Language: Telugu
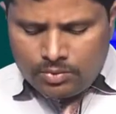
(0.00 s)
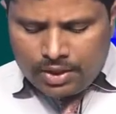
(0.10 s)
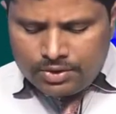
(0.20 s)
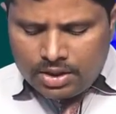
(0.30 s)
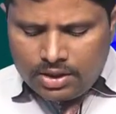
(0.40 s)

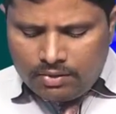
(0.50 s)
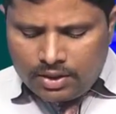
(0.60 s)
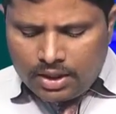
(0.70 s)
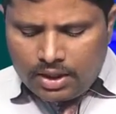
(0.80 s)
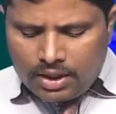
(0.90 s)
దైవజనుడు
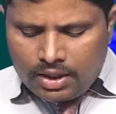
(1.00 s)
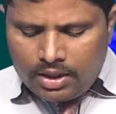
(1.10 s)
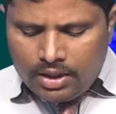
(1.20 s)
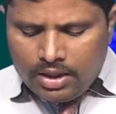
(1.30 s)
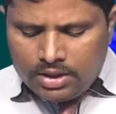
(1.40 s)
ఏమంటాడంటే
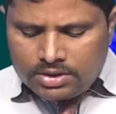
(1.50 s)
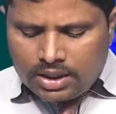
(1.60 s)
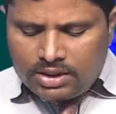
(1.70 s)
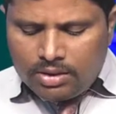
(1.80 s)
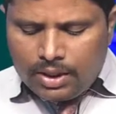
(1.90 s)

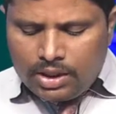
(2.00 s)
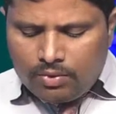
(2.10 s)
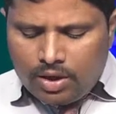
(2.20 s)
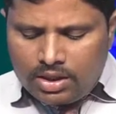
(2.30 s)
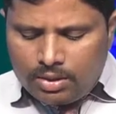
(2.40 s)
సత్యం అంటే
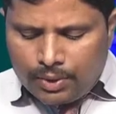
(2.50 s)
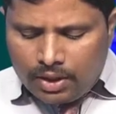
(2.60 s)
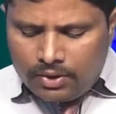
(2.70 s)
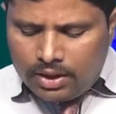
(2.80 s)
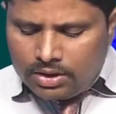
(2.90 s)
వారికి
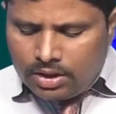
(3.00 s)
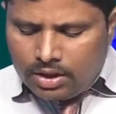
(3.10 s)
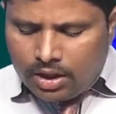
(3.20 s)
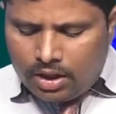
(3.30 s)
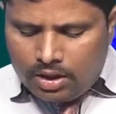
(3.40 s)
ప్రేమ లేదు
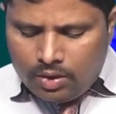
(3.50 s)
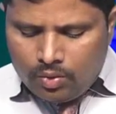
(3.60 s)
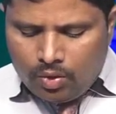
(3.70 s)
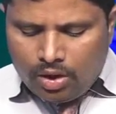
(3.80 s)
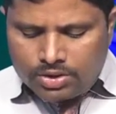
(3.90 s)
కనుక
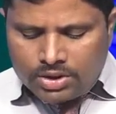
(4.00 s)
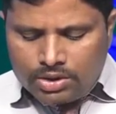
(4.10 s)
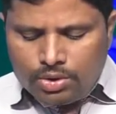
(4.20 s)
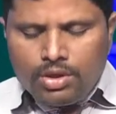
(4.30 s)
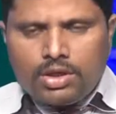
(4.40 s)
వారు
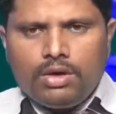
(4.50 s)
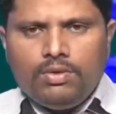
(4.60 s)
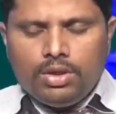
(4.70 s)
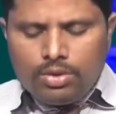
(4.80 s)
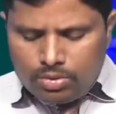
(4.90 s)
సత్యం యొక్క
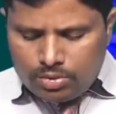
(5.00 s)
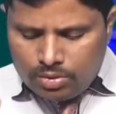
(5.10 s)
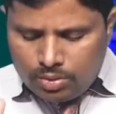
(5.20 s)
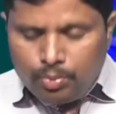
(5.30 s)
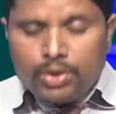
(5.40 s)
వెలుగును
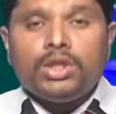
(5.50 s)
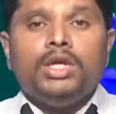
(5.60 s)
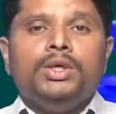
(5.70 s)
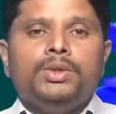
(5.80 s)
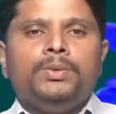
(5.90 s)

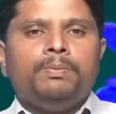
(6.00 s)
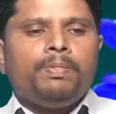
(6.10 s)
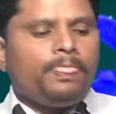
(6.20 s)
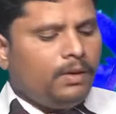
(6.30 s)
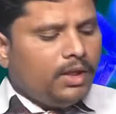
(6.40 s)
పొందలేరు
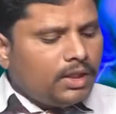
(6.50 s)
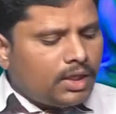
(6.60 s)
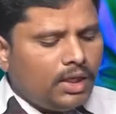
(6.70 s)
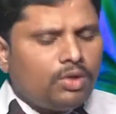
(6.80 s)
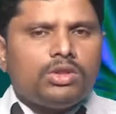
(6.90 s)

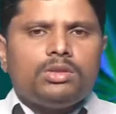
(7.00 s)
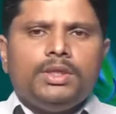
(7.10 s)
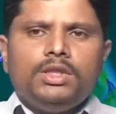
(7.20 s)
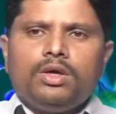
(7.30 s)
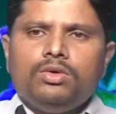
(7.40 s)
ఎందుకని
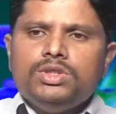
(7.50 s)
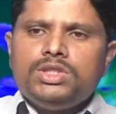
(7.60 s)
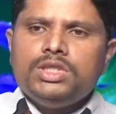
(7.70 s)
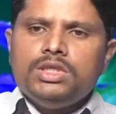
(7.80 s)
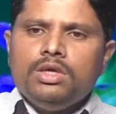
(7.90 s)
కొంతమంది దగ్గర
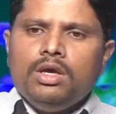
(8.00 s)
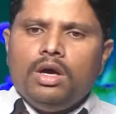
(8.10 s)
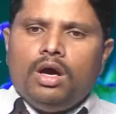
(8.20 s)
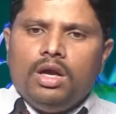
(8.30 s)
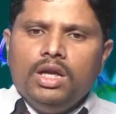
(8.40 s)
నుంచి
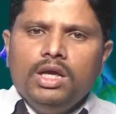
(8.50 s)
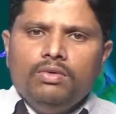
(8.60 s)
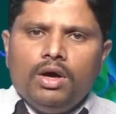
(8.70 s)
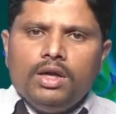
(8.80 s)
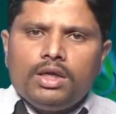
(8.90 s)
లేని
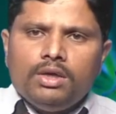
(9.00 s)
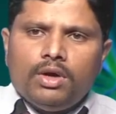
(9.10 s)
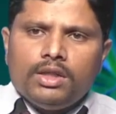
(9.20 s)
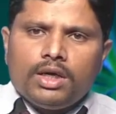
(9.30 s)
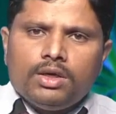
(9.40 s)
వానికి
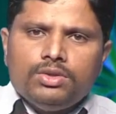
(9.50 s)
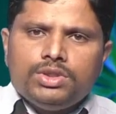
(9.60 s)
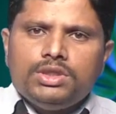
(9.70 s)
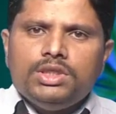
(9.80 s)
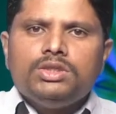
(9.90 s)
వాని దగ్గర
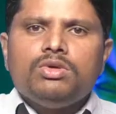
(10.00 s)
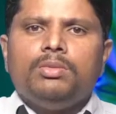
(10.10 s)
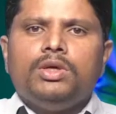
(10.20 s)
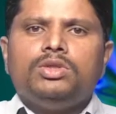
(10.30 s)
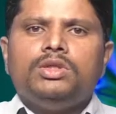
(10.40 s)
నుంచి
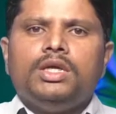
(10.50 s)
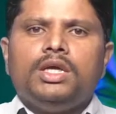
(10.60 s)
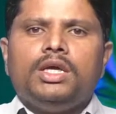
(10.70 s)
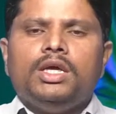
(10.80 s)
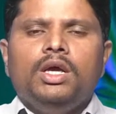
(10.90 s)

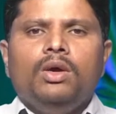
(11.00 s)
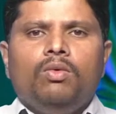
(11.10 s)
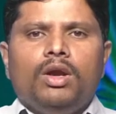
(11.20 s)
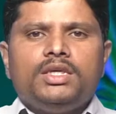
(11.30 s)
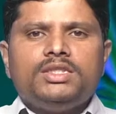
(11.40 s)
తీసివేయబడుతుందంటే
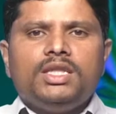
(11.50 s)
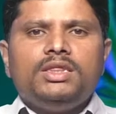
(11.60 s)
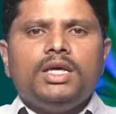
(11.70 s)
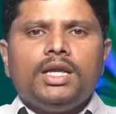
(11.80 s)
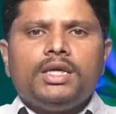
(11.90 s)
వాళ్ళకి
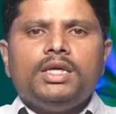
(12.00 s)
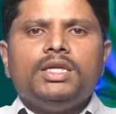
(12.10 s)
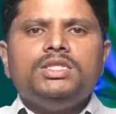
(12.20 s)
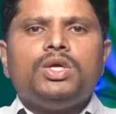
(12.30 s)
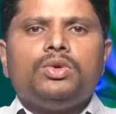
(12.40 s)
సత్యాన్ని
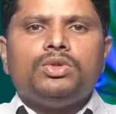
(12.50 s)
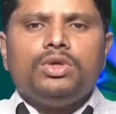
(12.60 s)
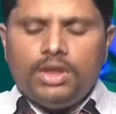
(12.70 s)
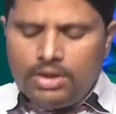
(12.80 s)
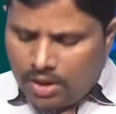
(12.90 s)
అంగీకరించే
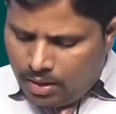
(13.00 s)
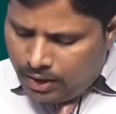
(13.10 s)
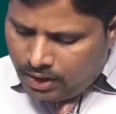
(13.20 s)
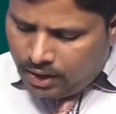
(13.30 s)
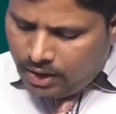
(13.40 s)
హృదయం లేదు
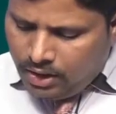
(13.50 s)
కాబట్టి